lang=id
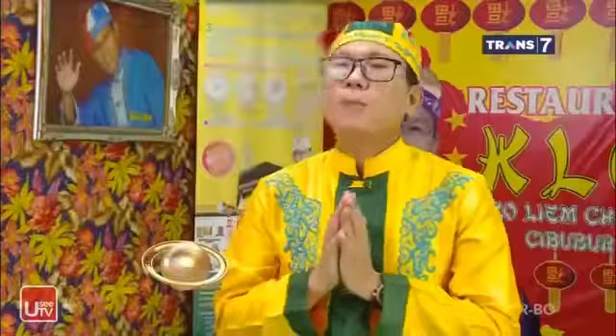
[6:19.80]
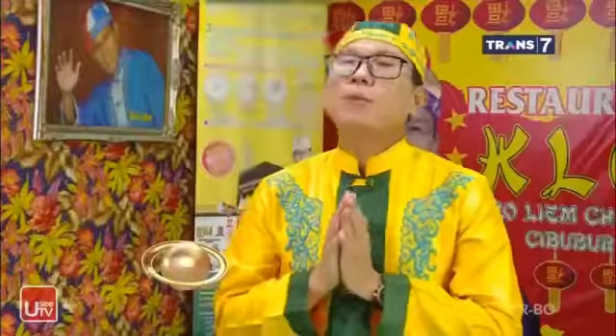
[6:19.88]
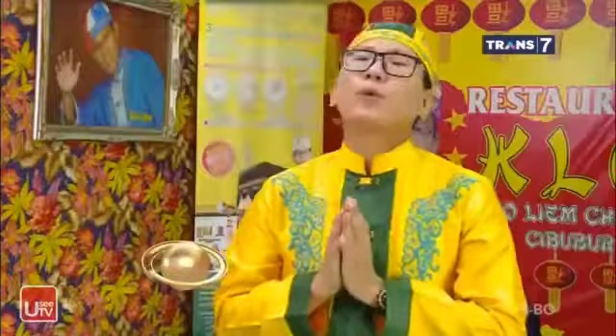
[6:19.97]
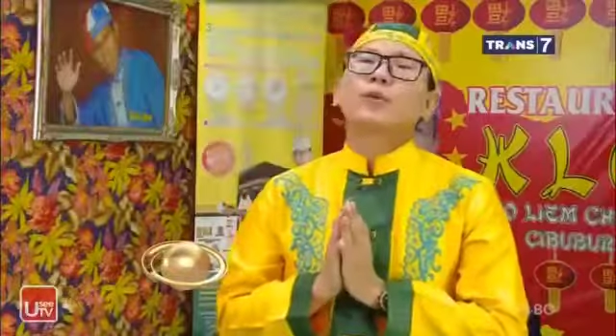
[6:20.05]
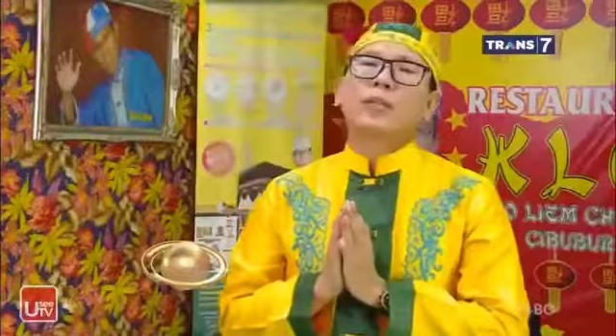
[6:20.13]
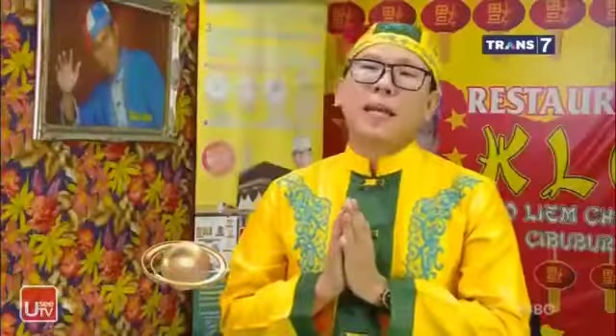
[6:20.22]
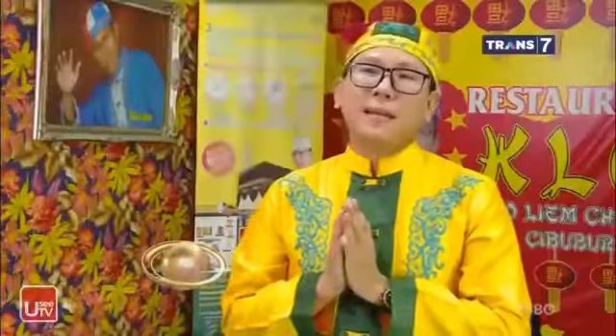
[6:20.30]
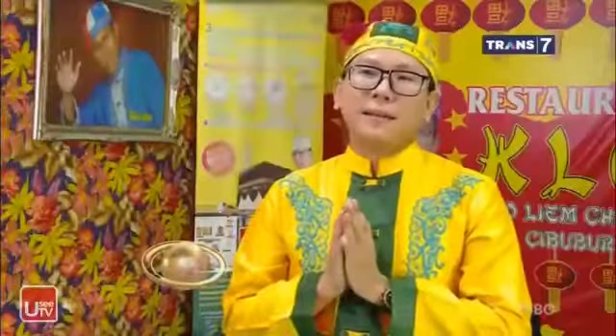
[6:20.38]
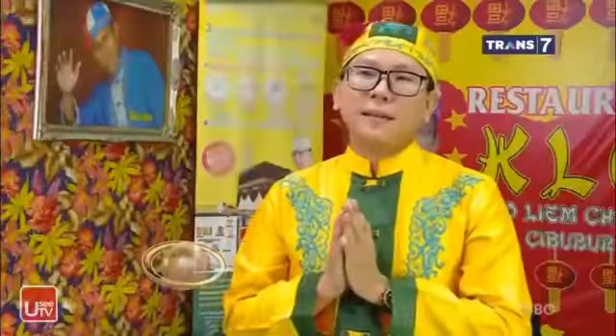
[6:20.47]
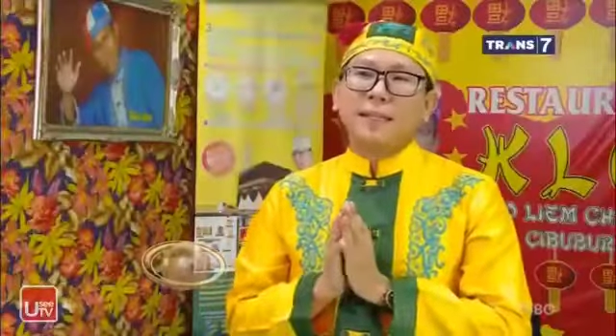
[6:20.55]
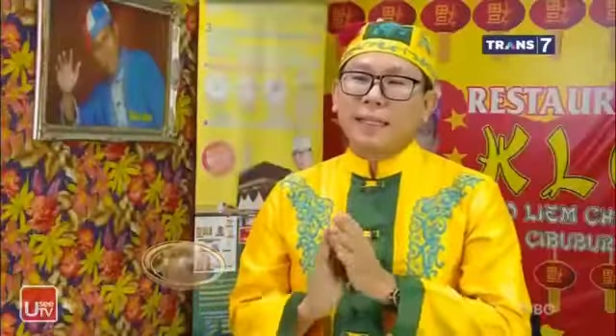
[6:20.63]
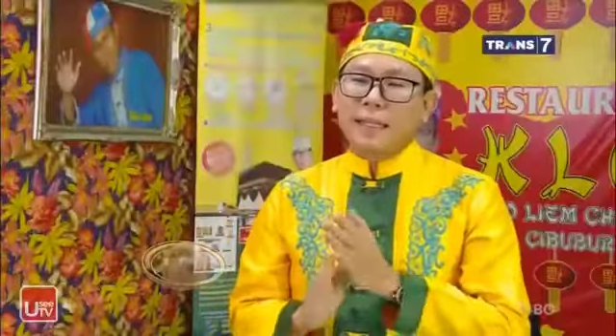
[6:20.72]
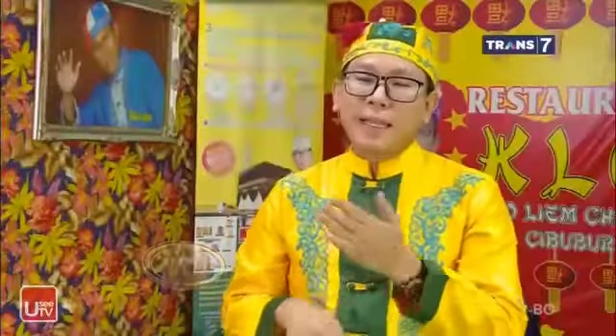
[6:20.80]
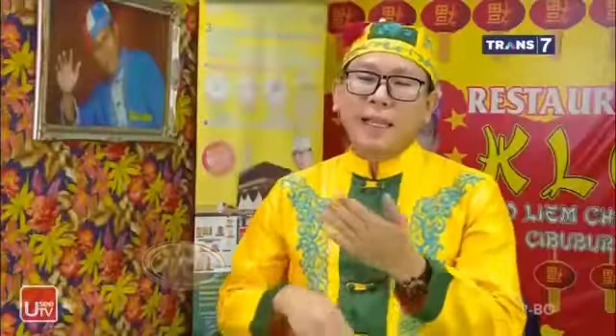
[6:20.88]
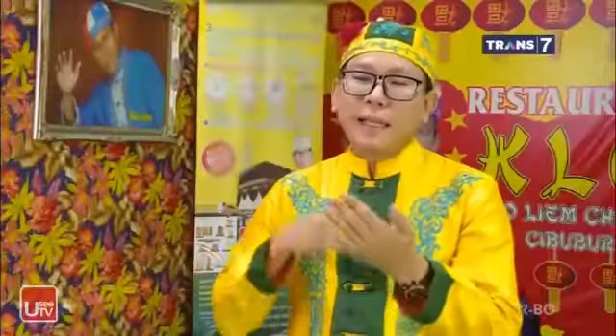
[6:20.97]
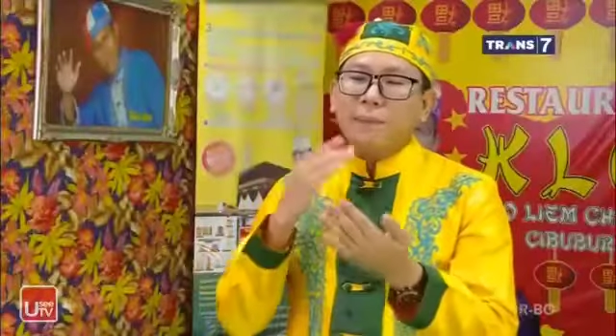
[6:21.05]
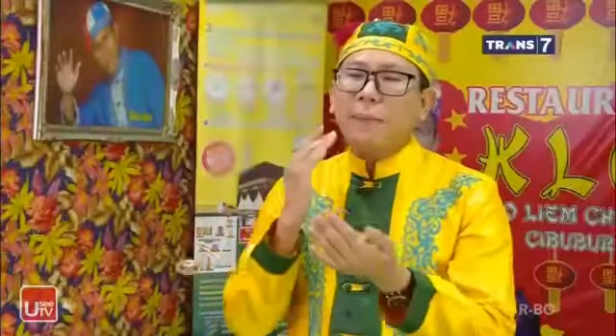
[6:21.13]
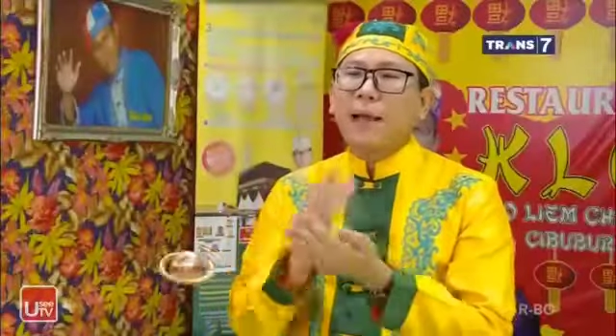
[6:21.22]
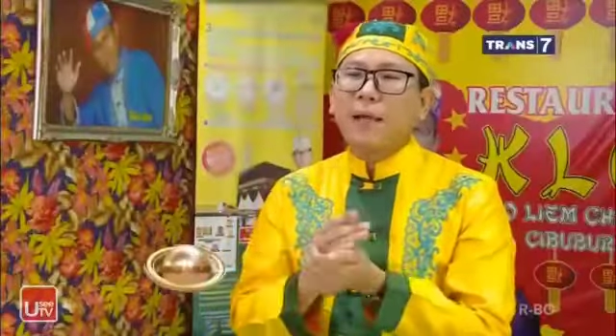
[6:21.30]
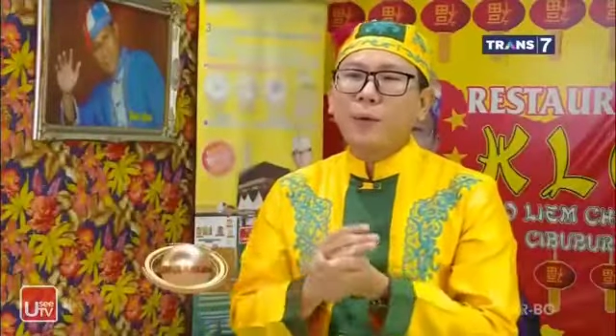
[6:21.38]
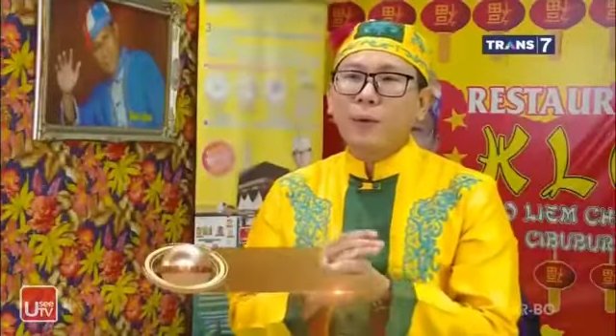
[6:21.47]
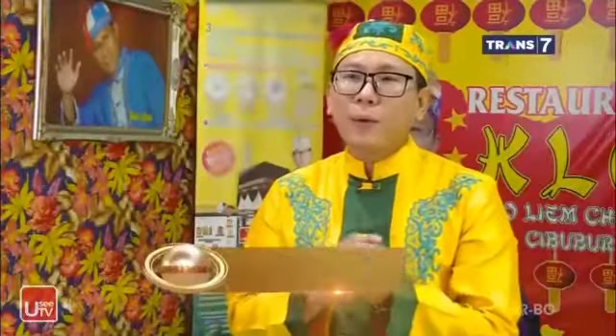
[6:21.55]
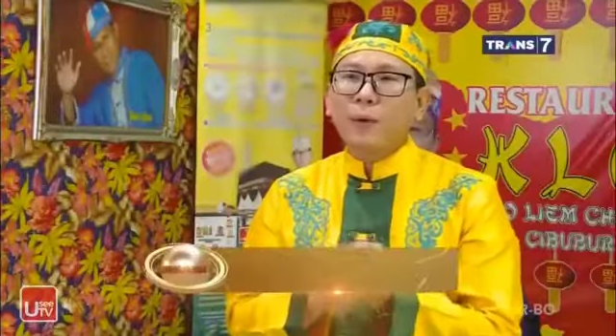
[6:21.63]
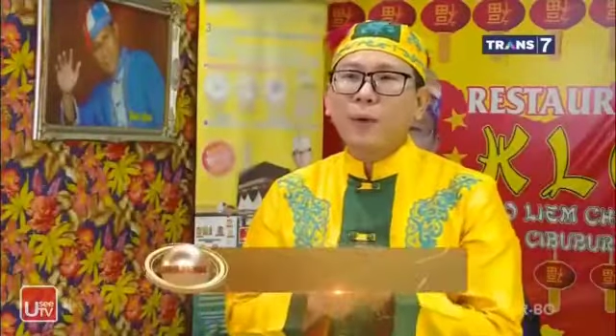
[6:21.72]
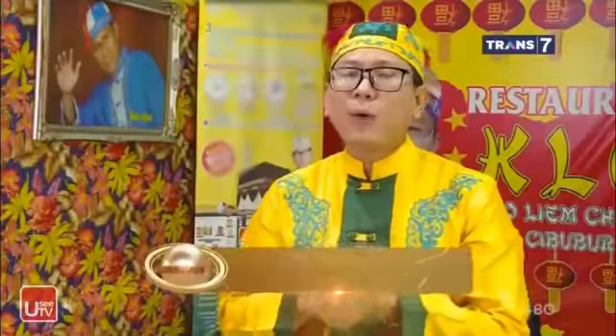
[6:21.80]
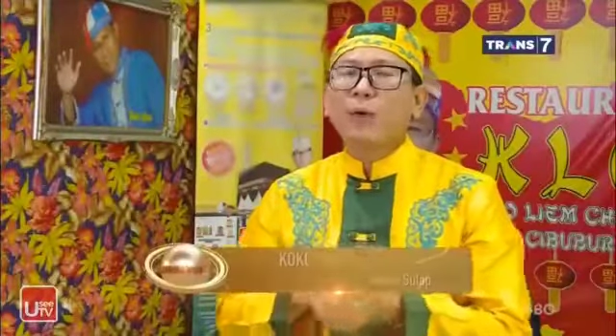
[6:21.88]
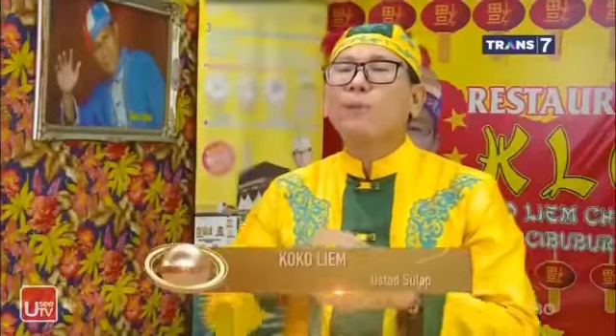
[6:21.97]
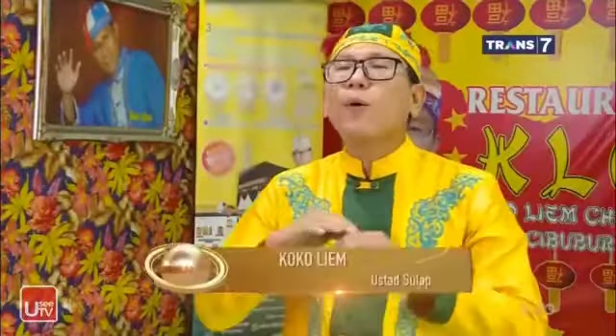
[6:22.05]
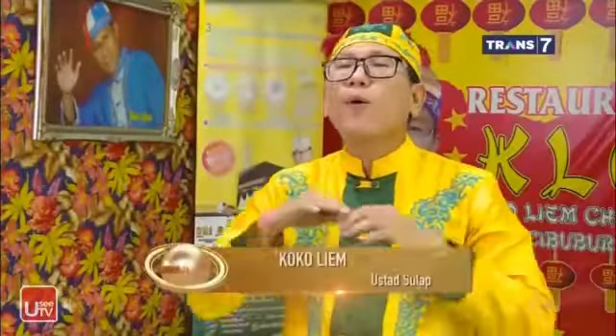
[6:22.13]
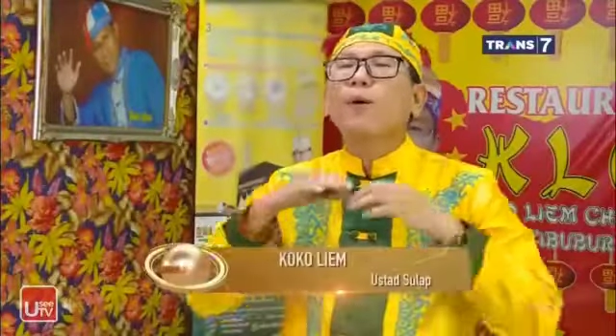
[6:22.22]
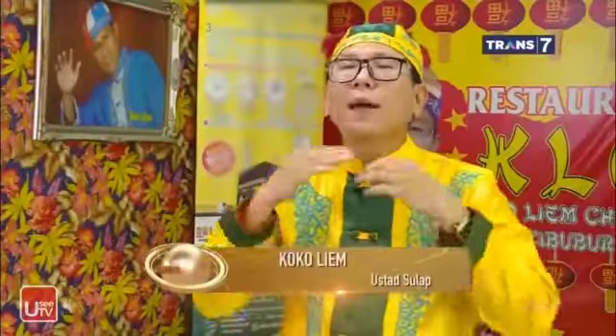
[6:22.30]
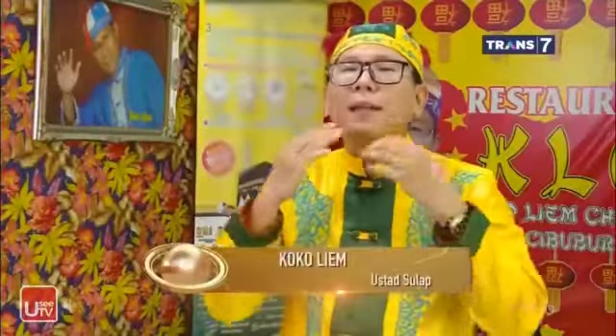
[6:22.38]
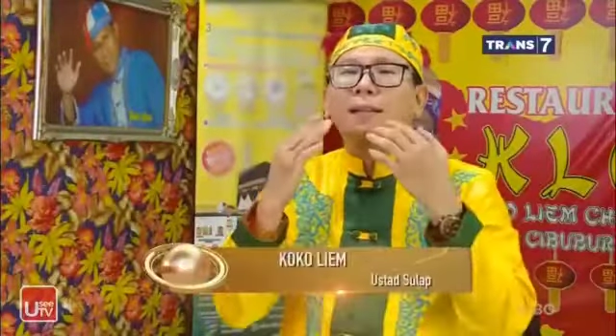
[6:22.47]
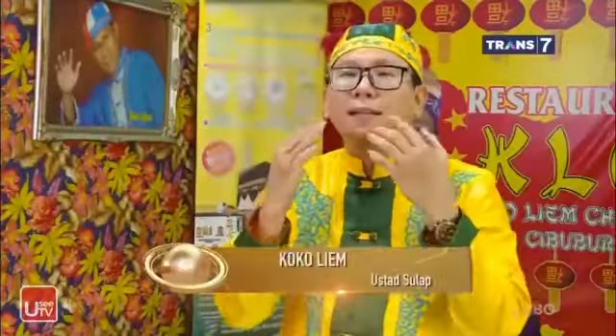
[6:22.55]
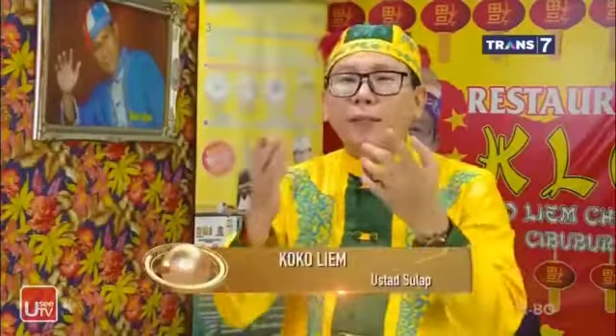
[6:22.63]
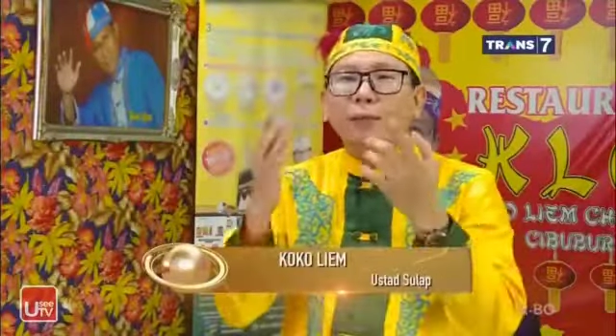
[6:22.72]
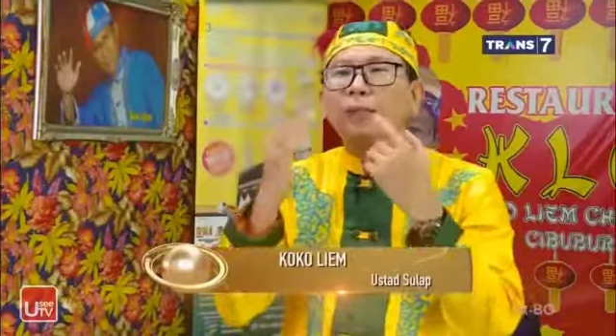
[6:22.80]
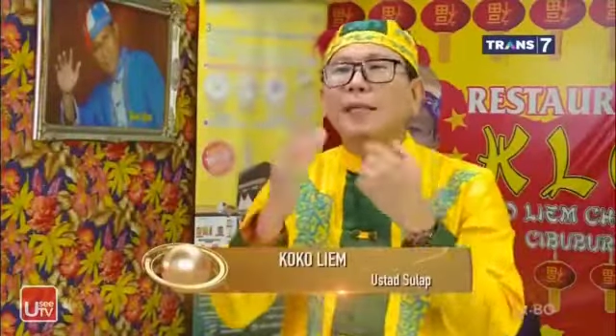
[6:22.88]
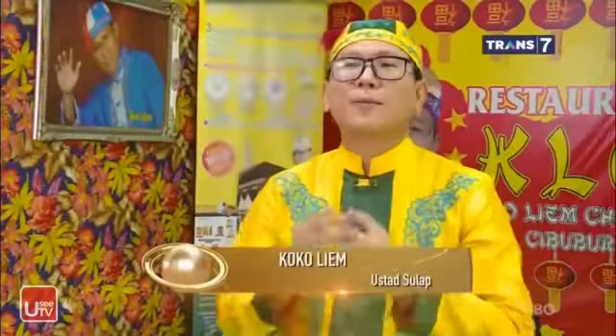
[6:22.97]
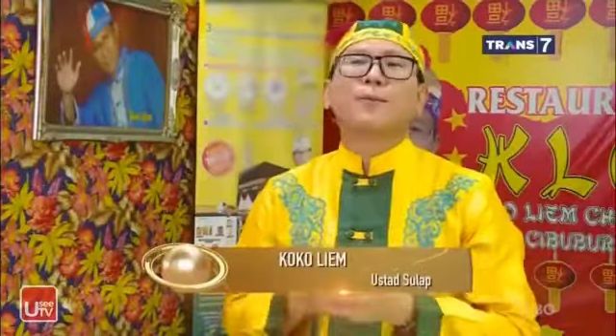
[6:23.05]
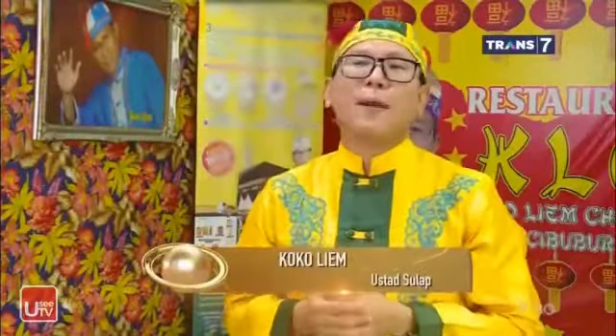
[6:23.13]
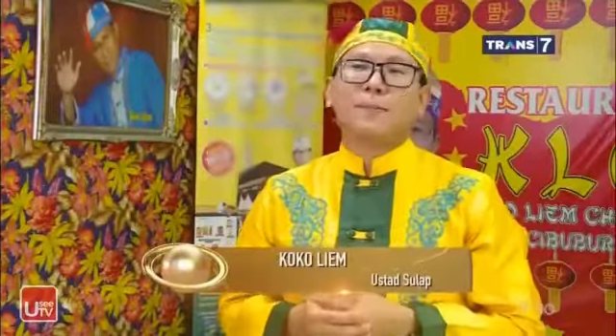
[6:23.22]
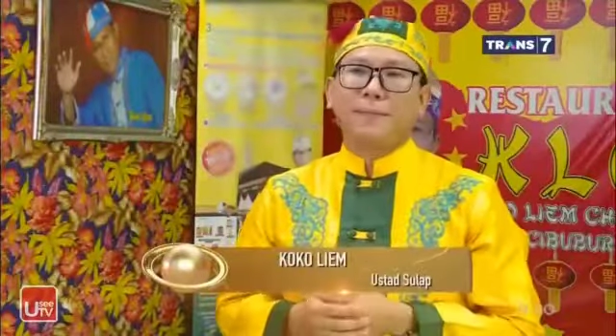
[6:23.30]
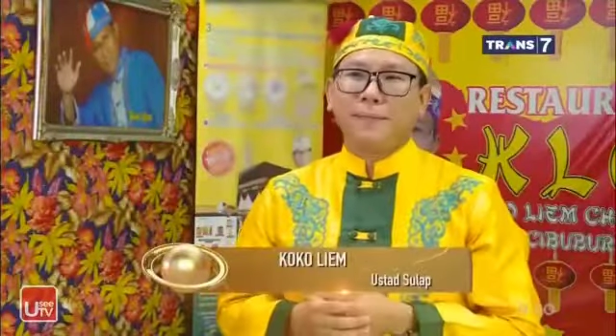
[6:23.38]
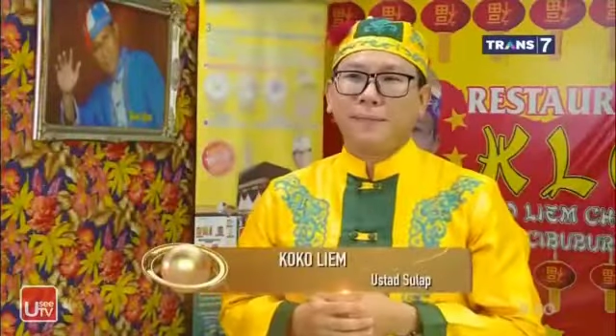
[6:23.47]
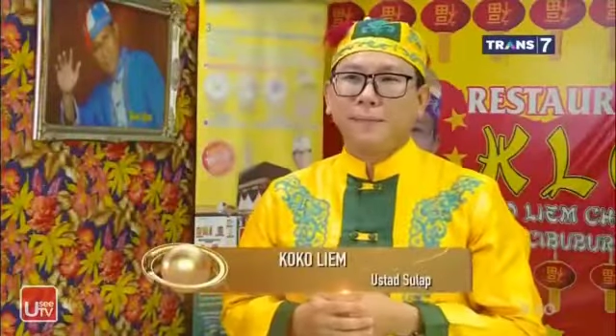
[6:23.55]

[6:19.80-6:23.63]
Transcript: meluruskan, ketika di panggung Koko bongkar satu trik sulap.